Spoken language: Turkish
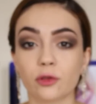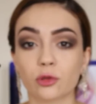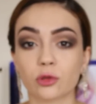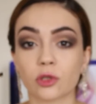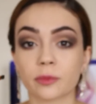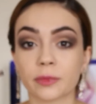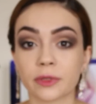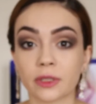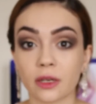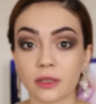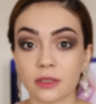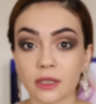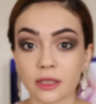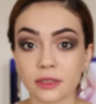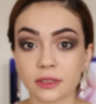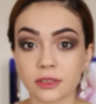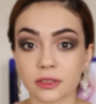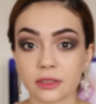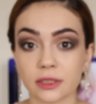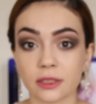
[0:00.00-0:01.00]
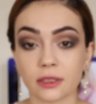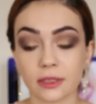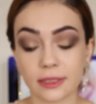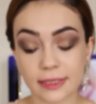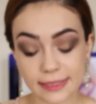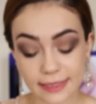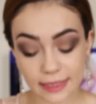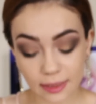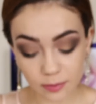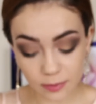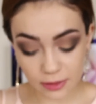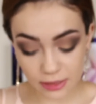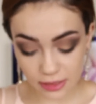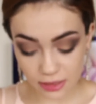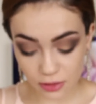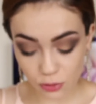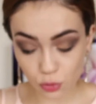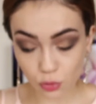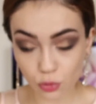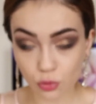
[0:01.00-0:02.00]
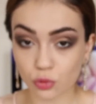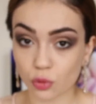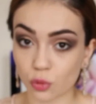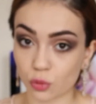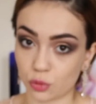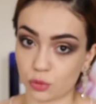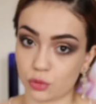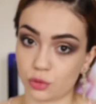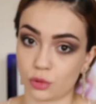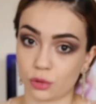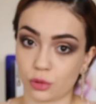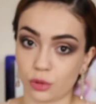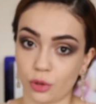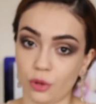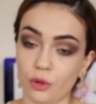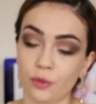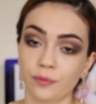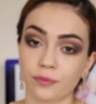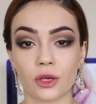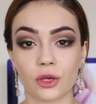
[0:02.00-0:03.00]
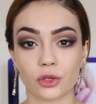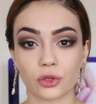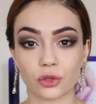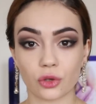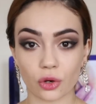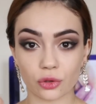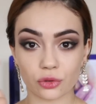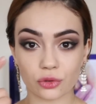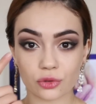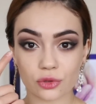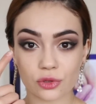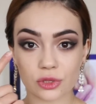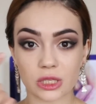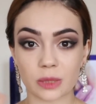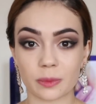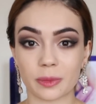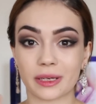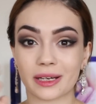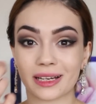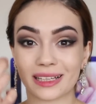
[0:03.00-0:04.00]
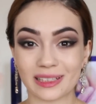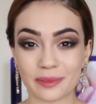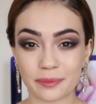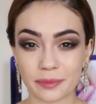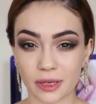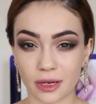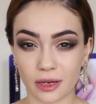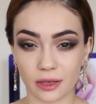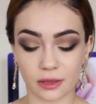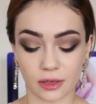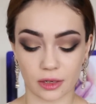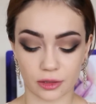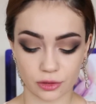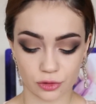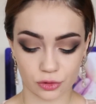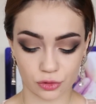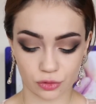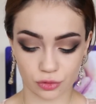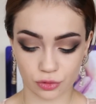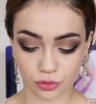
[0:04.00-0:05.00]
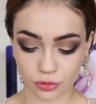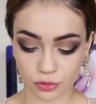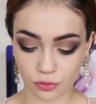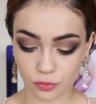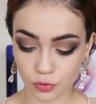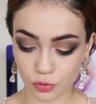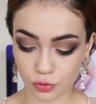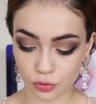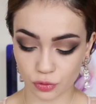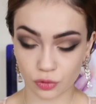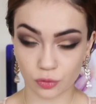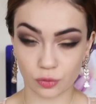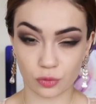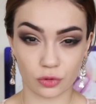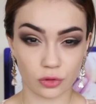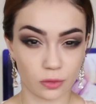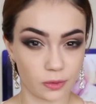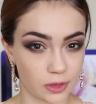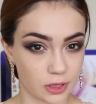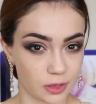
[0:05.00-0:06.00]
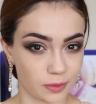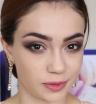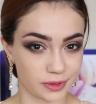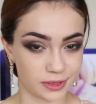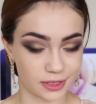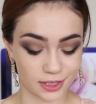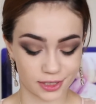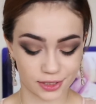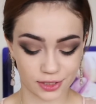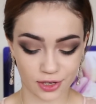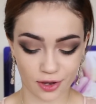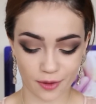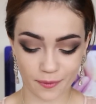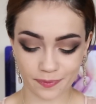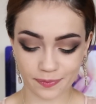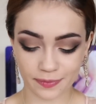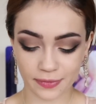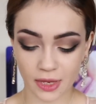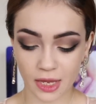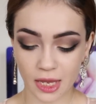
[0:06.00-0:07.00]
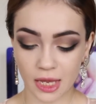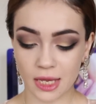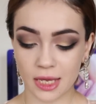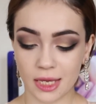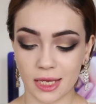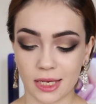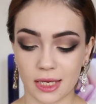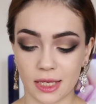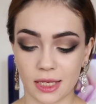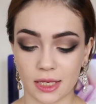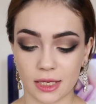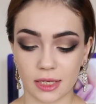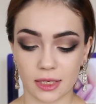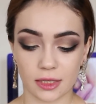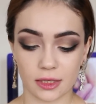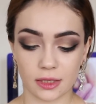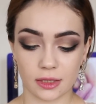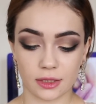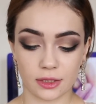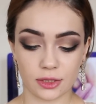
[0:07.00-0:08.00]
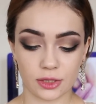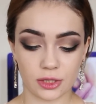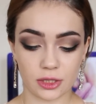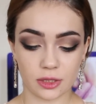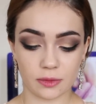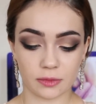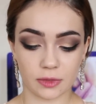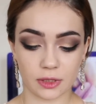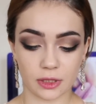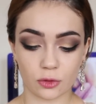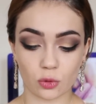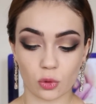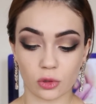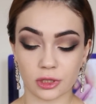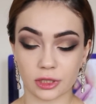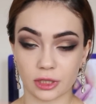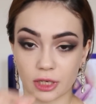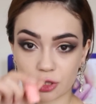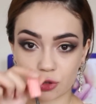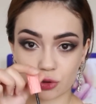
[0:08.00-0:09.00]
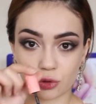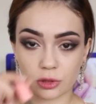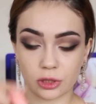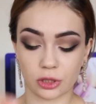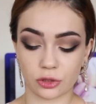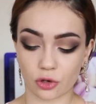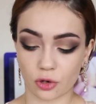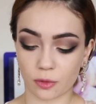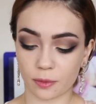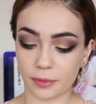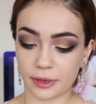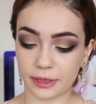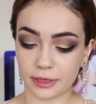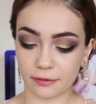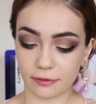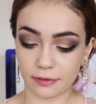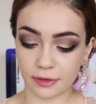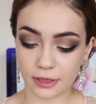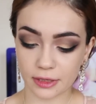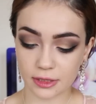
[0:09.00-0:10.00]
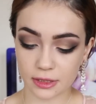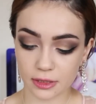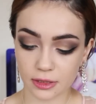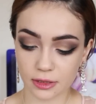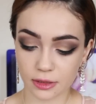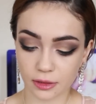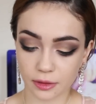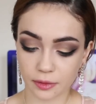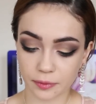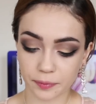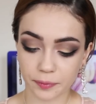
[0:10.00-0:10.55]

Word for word: videolarından eyeliner'ı izleyebilirsiniz çünkü çok uzun oluyor. Gördüğünüz gibi kalın bir eyeliner sürdüm çünkü büyük bir kirpik takacağım. Şimdi Roller Lash kullanıyorum Benefit.